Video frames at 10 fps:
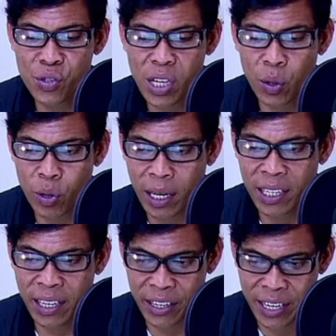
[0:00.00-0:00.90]
saluran
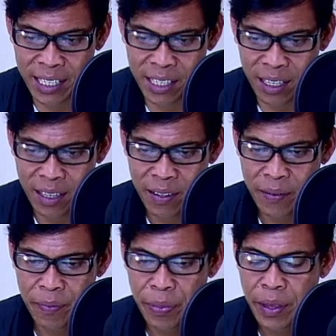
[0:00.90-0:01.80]
irigasi.
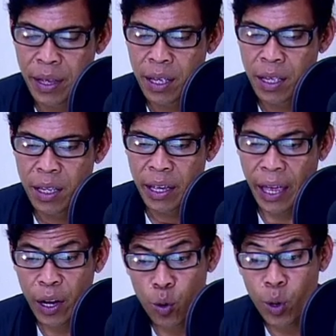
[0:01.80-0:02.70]

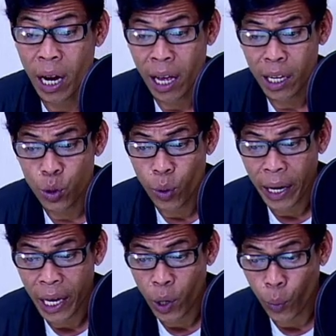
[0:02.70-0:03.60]
Heri Nugraha, Ketua
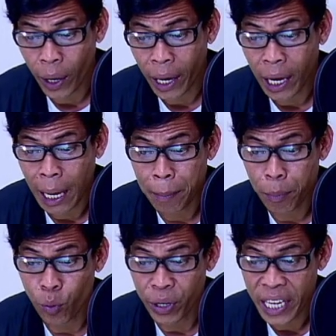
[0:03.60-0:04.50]
RW
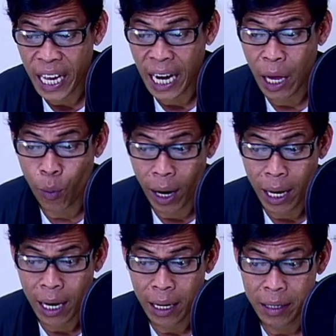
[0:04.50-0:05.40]
Kampung Kiara Lawang,
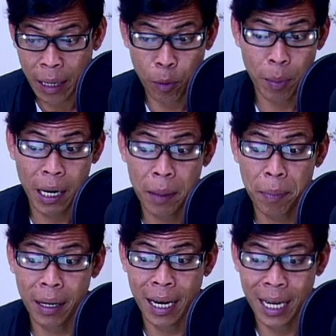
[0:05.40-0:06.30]
yang merupakan
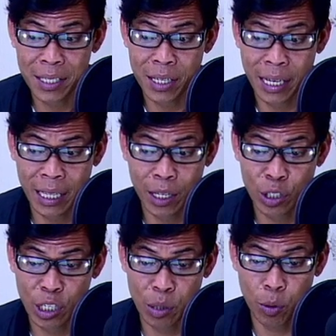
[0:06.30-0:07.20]
penggagas kegiatan
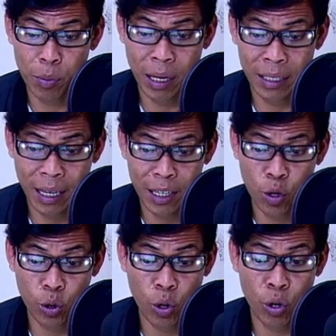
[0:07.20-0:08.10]
tersebut mengatakan
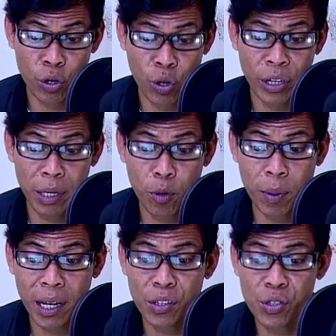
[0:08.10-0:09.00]
gotong royong ini
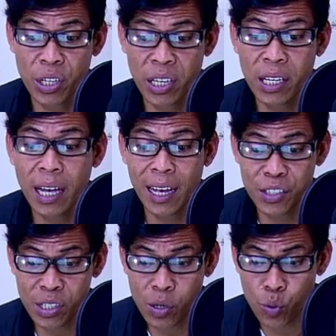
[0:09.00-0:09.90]
merupakan ciri
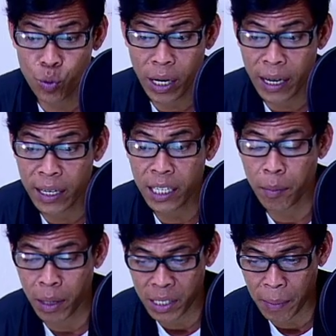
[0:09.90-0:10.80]
khas kerukunan dan
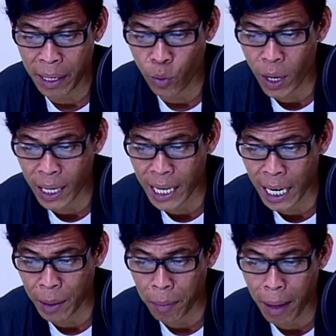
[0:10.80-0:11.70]
kebersamaan warga
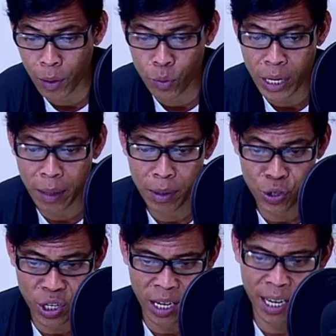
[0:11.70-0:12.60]
dalam membangun dan
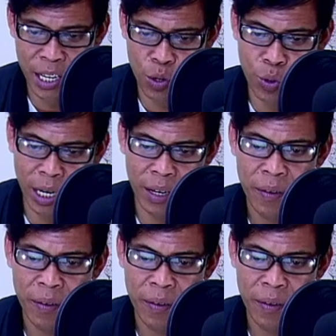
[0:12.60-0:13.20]
menjaga lingkungan.